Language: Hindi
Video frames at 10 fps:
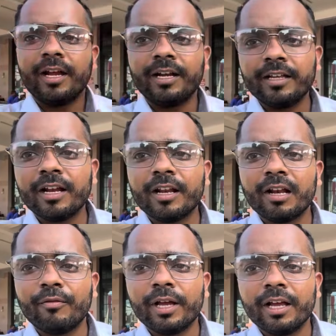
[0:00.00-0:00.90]
इंडियन
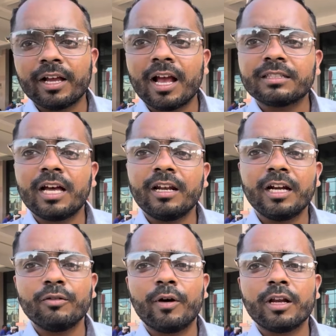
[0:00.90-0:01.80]
रेलवे एक ऐसा
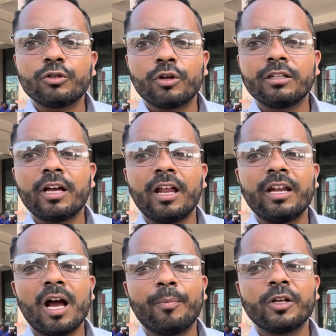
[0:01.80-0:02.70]
नेटवर्क जो न जाने
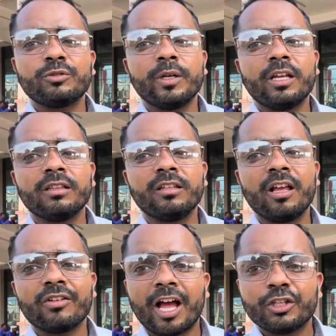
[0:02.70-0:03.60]
आपस में कितने
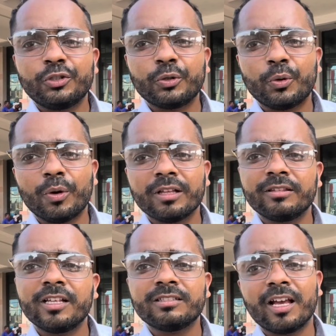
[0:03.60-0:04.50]
राज्यों को
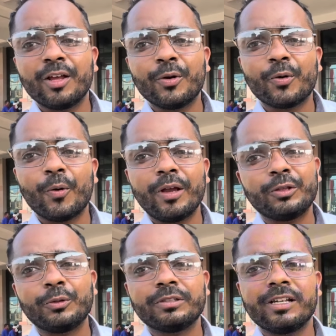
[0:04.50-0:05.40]
कितने शहरों को एक
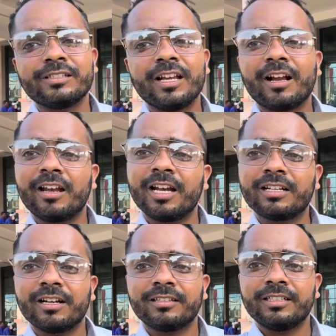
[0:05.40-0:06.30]
दूसरे से कनेक्ट
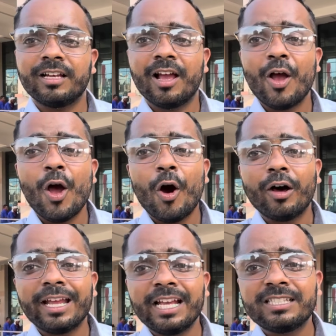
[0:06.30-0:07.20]
करती है
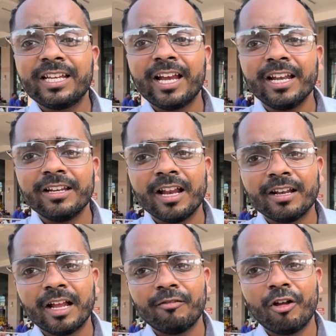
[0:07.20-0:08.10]
और इसी इंडियन
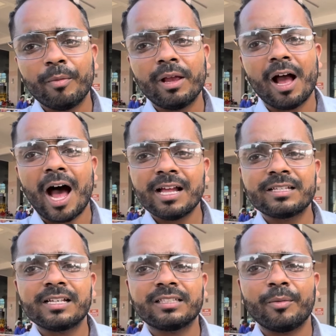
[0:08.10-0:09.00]
रेलवे में आज
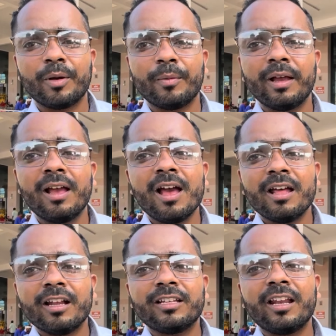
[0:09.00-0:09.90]
के समय में
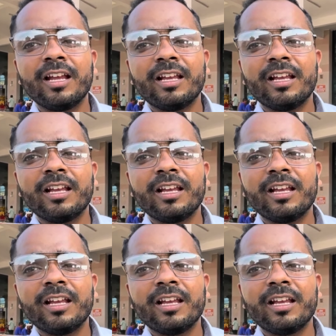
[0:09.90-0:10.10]
न जाने